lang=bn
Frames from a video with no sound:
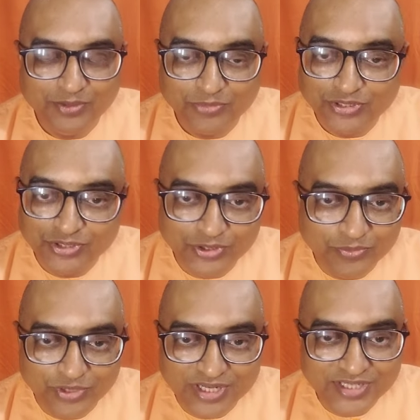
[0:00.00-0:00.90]
ভদ্রলোক
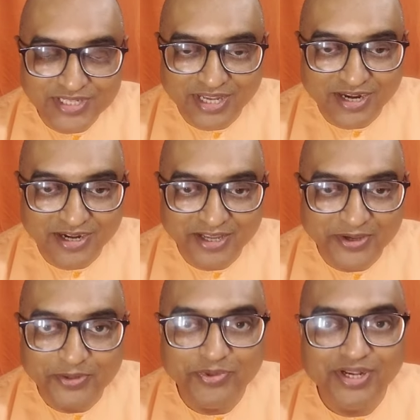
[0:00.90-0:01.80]
বললেন চারানায়
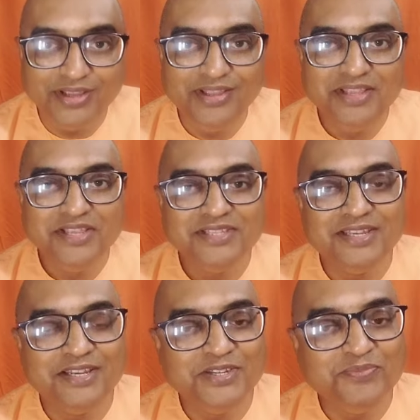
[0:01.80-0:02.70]
হবে না
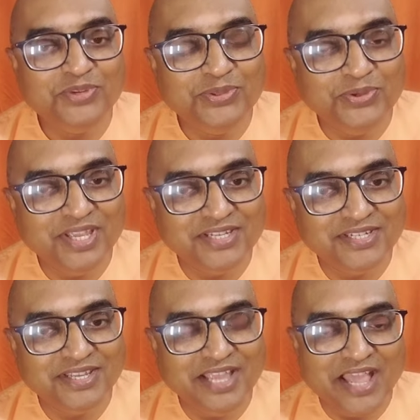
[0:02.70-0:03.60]
ছেলেটি মৃদু
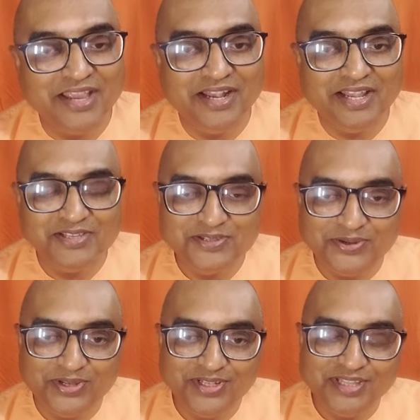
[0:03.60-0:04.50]
হেসে এক গ্লাস
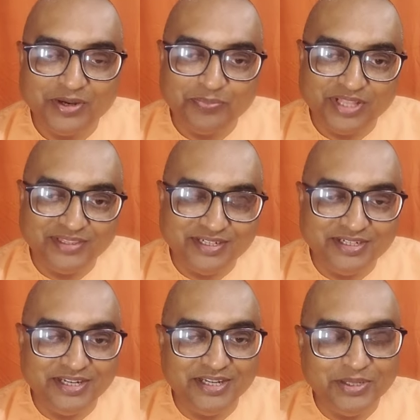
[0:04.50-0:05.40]
জল তার পাত্রে
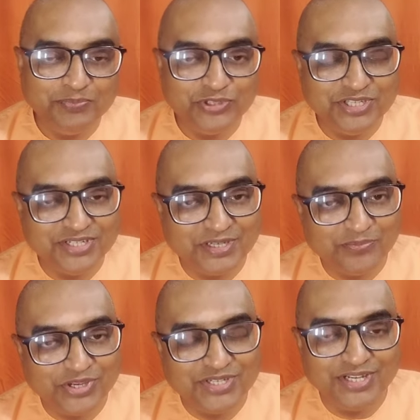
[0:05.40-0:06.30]
ঢেলে পঁচিশটা
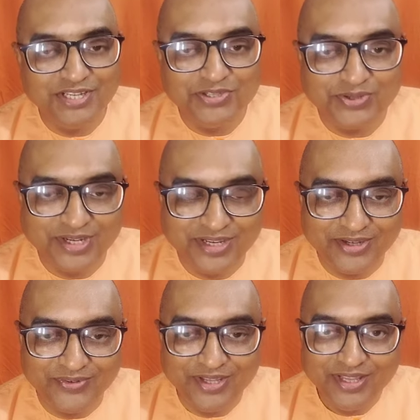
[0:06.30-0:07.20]
পয়সা নিয়ে চলে
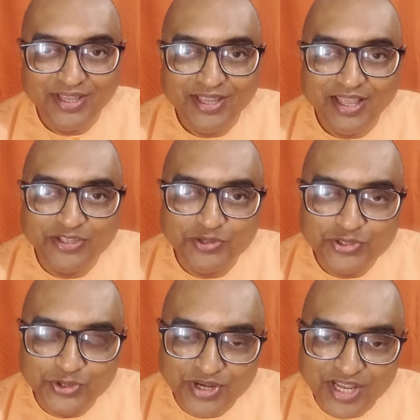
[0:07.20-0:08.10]
গেল একজন
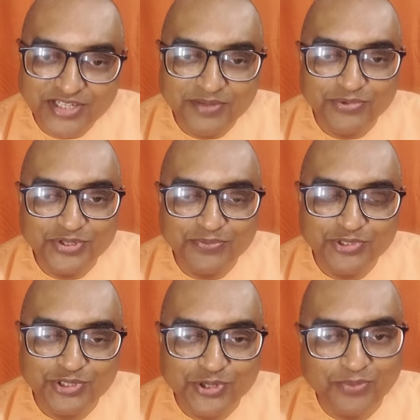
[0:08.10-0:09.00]
সন্ন্যাসী বসে
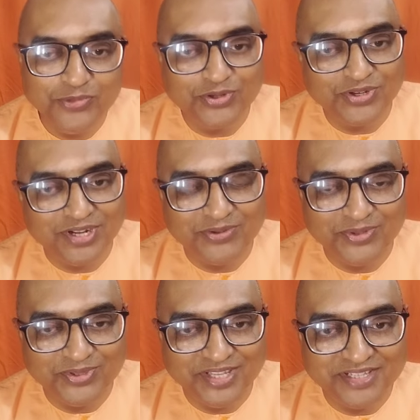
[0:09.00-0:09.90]
বসে সব
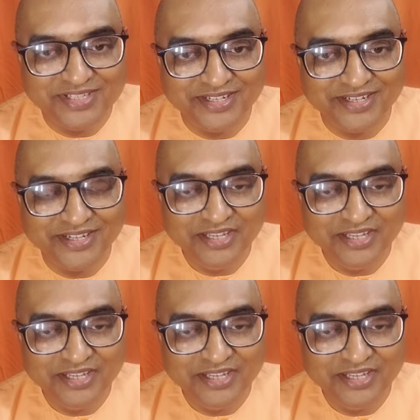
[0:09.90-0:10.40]
ঘটনাগুলো দেখছিলেন